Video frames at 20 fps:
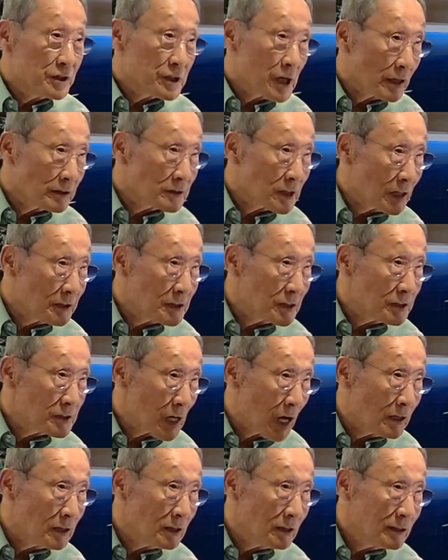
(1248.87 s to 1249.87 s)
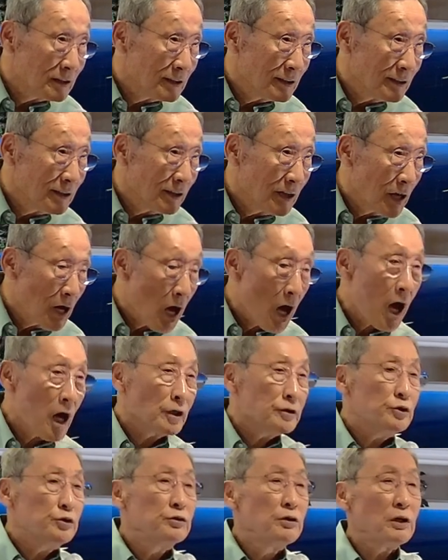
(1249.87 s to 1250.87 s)
생산이 잘
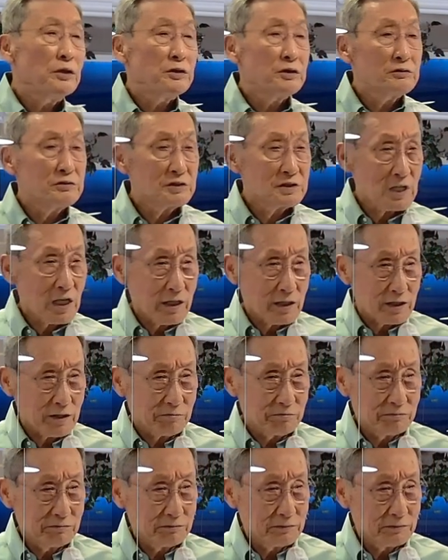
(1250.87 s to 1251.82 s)
안 되는 사람.